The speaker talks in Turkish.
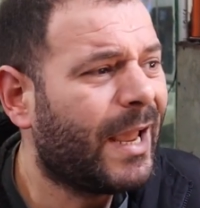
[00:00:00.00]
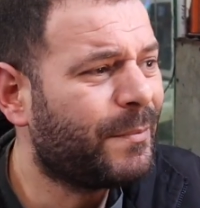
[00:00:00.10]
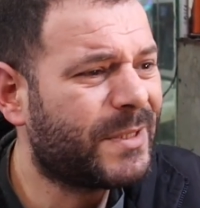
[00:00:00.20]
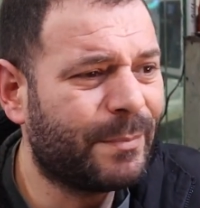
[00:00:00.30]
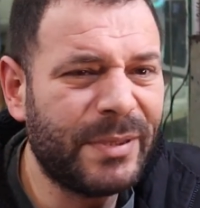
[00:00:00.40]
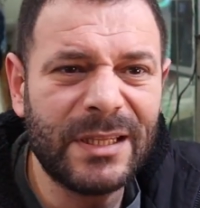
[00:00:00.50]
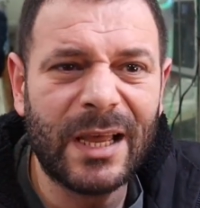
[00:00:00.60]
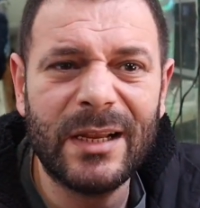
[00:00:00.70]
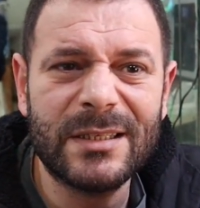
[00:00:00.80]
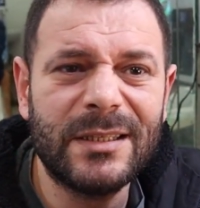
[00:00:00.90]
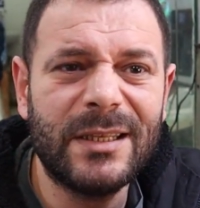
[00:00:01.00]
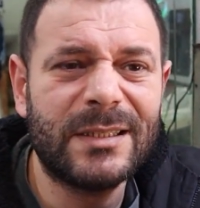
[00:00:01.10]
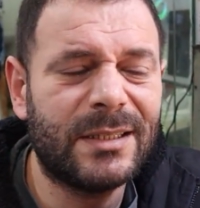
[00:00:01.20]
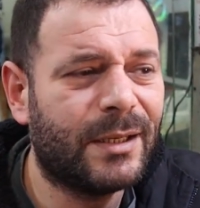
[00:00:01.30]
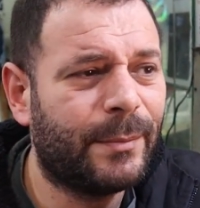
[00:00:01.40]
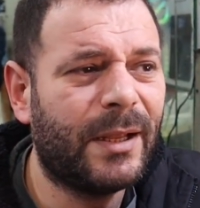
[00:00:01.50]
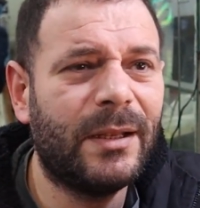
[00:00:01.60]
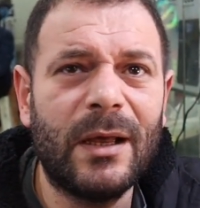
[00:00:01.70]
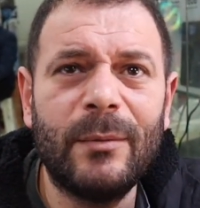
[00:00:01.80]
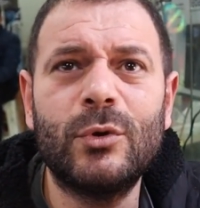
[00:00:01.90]
Hepsi bir tanesi desin ki
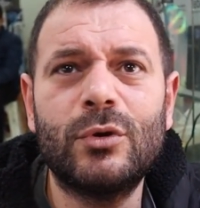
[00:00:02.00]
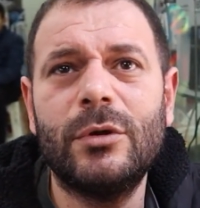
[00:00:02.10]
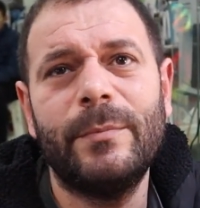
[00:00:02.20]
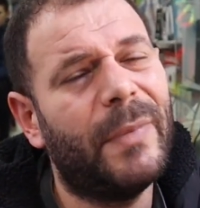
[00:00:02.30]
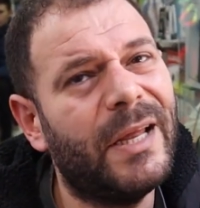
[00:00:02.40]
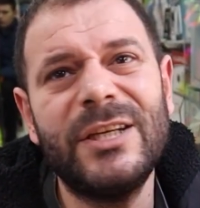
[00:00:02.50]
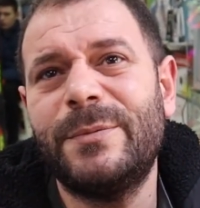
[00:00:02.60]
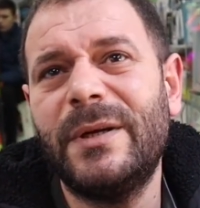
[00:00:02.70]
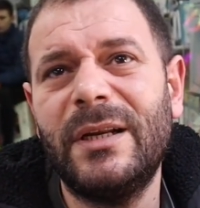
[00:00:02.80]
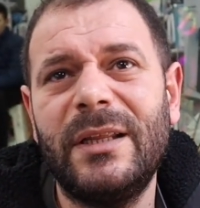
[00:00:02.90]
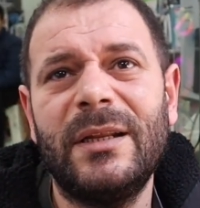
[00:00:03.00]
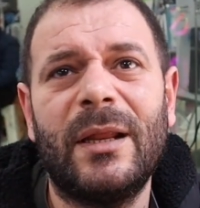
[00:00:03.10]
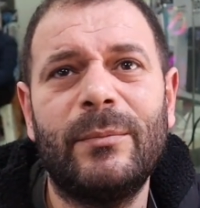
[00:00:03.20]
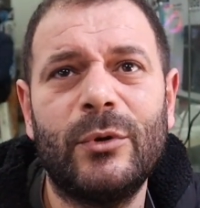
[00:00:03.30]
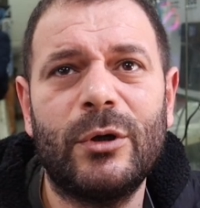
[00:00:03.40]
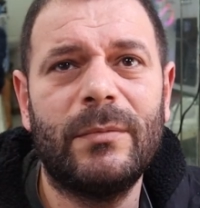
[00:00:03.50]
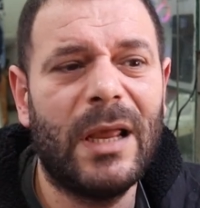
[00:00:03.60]
ben namusluyum. Ben hiçbir de inanmıyorum.